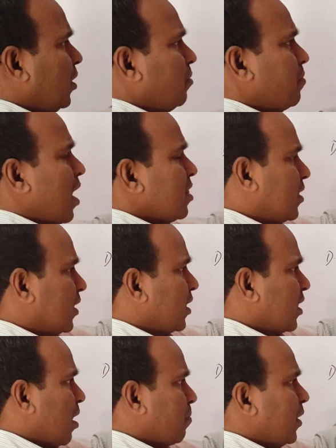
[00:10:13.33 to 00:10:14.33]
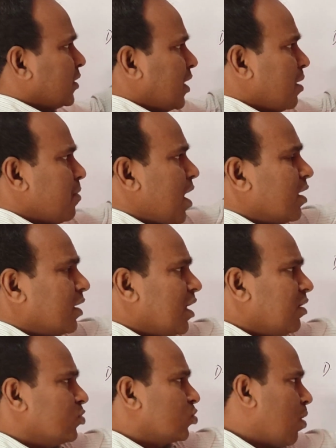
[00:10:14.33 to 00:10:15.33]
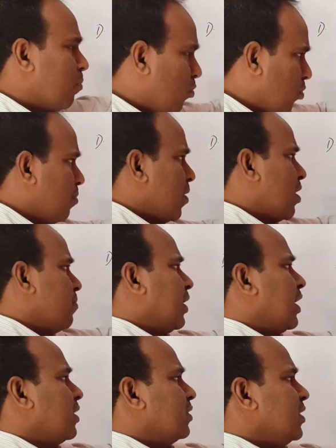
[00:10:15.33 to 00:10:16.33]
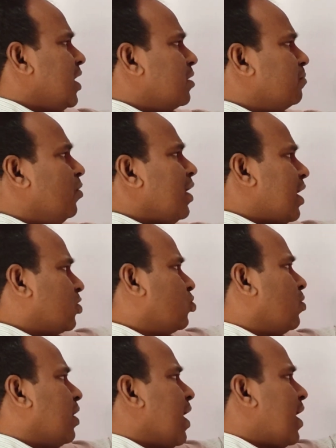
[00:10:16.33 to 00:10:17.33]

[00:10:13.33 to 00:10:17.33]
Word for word: বির মান যেটা থাকবে সেই মানটা সবগুলো মান আমরা এখানে নিয়ে আসবো একশো